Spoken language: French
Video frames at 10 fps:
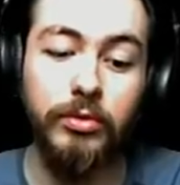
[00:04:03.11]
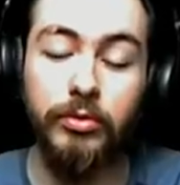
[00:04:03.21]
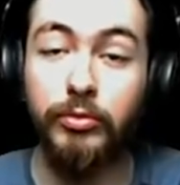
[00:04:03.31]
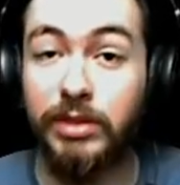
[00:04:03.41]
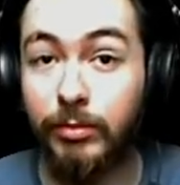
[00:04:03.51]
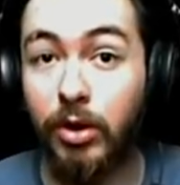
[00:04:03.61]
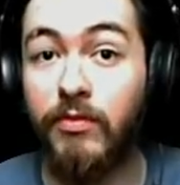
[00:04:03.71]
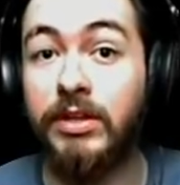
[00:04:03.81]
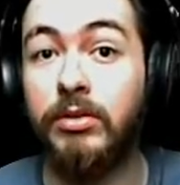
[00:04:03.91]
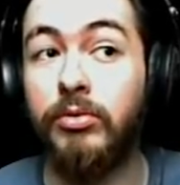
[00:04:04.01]
euh, notamment
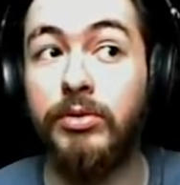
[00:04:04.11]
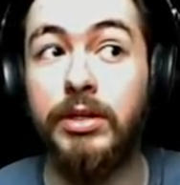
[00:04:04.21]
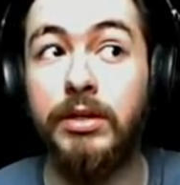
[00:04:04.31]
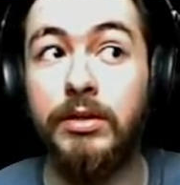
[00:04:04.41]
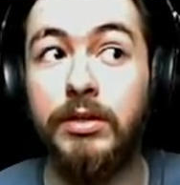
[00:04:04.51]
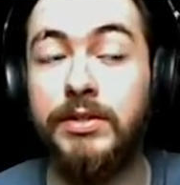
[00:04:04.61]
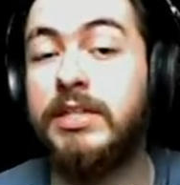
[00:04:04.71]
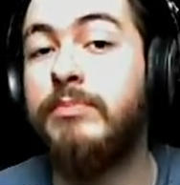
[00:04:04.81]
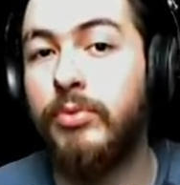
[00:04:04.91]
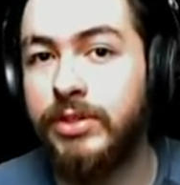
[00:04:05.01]
avec des,
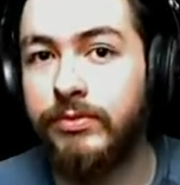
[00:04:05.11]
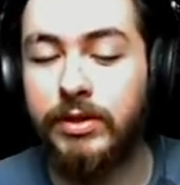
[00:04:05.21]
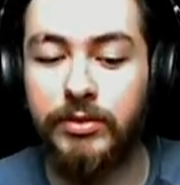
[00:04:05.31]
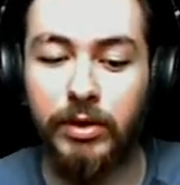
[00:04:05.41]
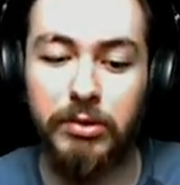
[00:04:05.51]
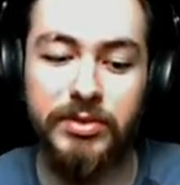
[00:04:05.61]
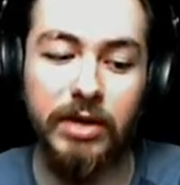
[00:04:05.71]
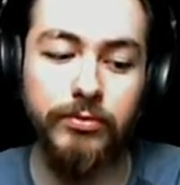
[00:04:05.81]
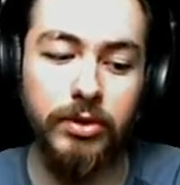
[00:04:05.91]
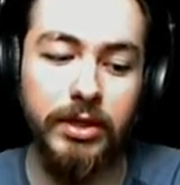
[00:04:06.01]
explosifs qu'ils ont réussi à
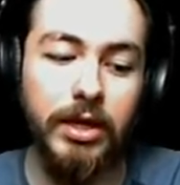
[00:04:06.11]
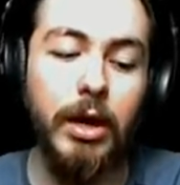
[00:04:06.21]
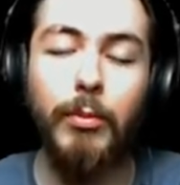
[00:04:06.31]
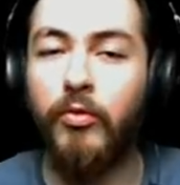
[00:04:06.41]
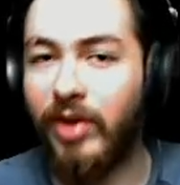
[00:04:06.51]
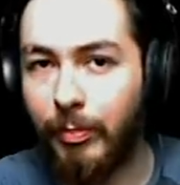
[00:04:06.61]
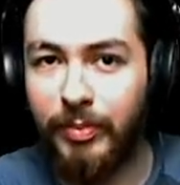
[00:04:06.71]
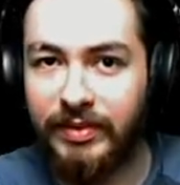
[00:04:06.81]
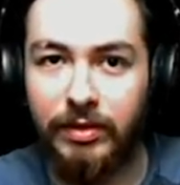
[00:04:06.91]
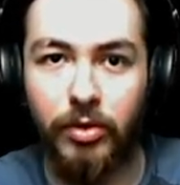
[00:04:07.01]
voler pour faire
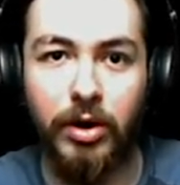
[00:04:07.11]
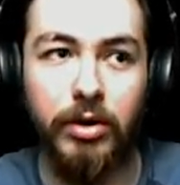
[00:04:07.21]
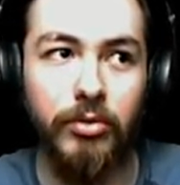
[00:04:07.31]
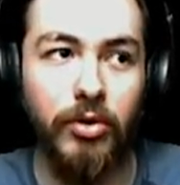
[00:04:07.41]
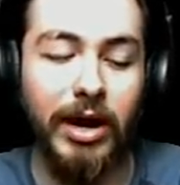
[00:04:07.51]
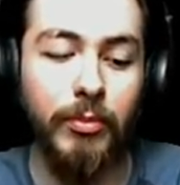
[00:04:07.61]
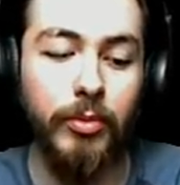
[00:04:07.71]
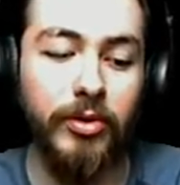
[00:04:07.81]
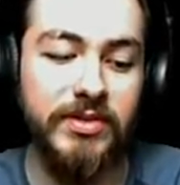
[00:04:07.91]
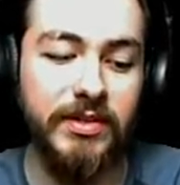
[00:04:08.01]
péter leur,
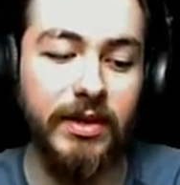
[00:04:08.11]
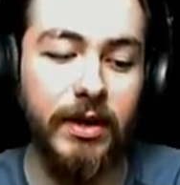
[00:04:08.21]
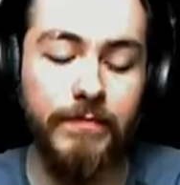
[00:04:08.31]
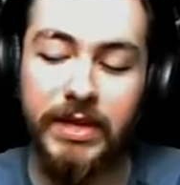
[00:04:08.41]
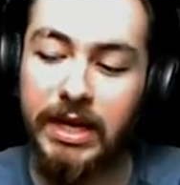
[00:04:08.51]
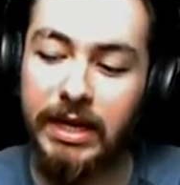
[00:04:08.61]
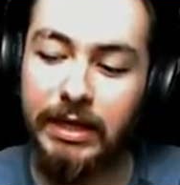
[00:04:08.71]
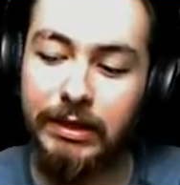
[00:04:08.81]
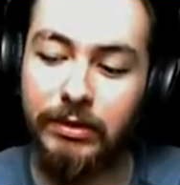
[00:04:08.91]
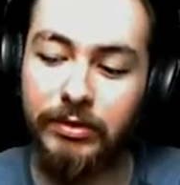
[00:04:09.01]
armement, etc.
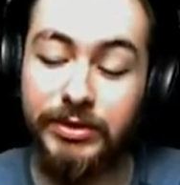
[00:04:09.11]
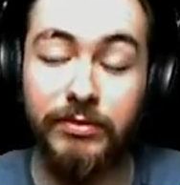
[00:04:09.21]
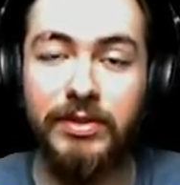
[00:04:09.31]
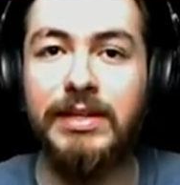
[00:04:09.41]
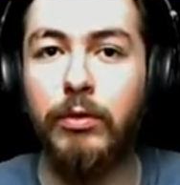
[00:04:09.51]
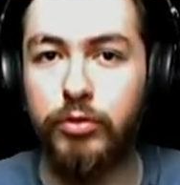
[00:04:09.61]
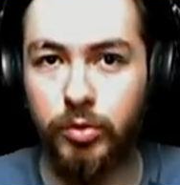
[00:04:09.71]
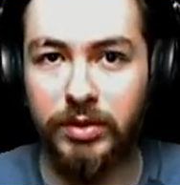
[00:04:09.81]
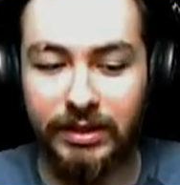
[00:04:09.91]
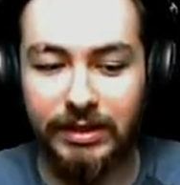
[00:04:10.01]
Et ce qu'elle fait, c'est qu'elle
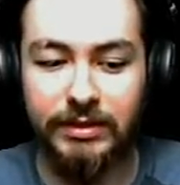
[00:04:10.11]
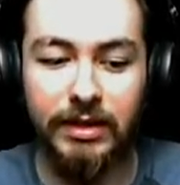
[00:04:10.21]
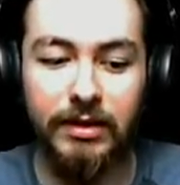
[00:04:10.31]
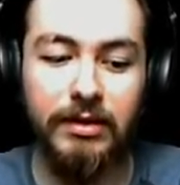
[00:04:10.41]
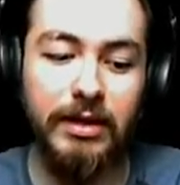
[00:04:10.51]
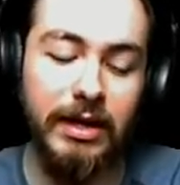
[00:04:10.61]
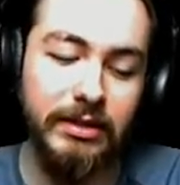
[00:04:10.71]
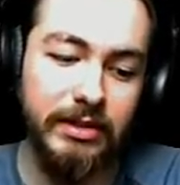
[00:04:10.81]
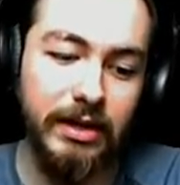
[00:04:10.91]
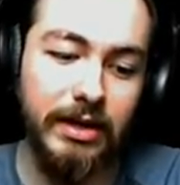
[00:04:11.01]
rejoindra Khadgar. Elle
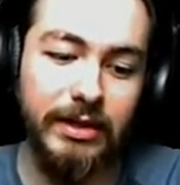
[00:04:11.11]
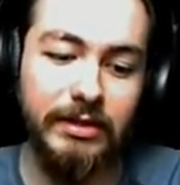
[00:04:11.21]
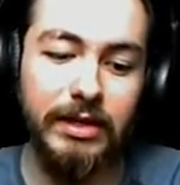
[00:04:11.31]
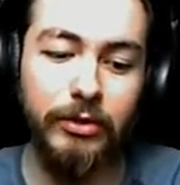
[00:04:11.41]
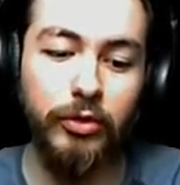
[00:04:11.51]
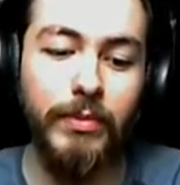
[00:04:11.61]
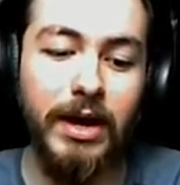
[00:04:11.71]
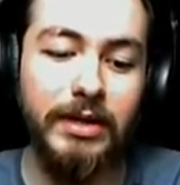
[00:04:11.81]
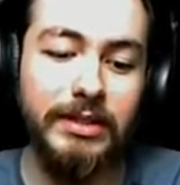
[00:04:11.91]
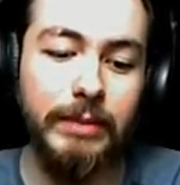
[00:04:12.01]
dira à Khadgar que
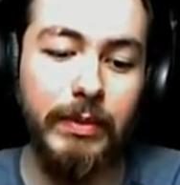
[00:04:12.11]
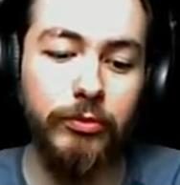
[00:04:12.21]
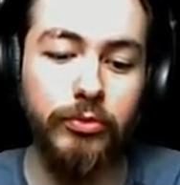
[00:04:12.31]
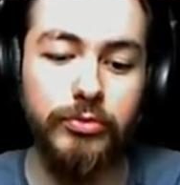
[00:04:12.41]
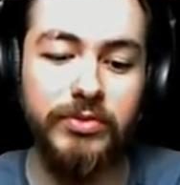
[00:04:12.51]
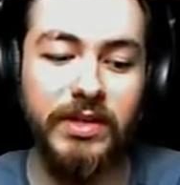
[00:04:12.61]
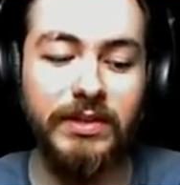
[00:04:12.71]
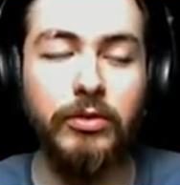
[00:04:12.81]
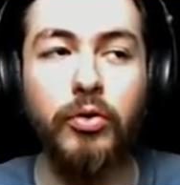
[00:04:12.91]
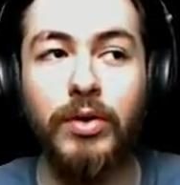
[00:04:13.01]
Marad était perdu dans une
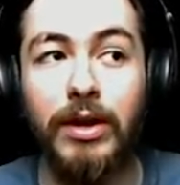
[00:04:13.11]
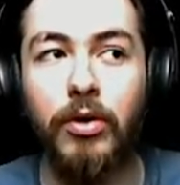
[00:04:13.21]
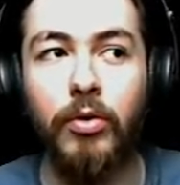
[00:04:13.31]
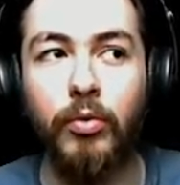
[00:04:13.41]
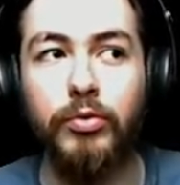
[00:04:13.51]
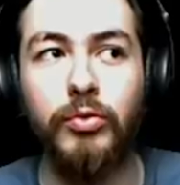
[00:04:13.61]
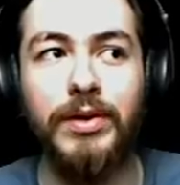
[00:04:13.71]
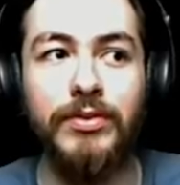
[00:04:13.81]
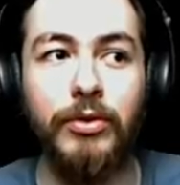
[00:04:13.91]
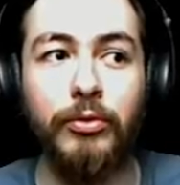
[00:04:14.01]
certaine colère contre
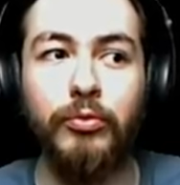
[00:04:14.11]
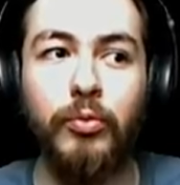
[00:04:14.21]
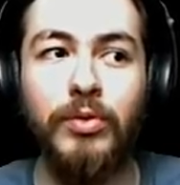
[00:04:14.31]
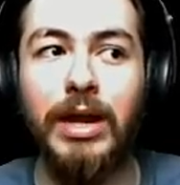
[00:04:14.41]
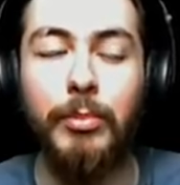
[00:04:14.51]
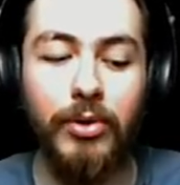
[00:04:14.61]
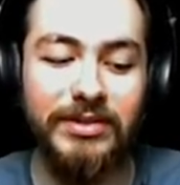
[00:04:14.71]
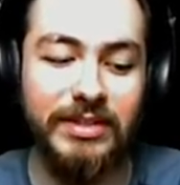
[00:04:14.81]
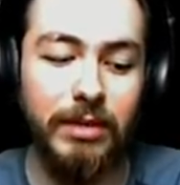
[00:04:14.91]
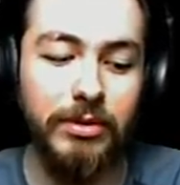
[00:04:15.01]
les orques, du coup il est un peu
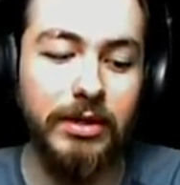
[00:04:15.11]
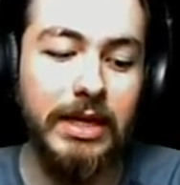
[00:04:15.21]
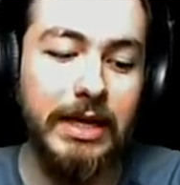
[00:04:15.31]
instable.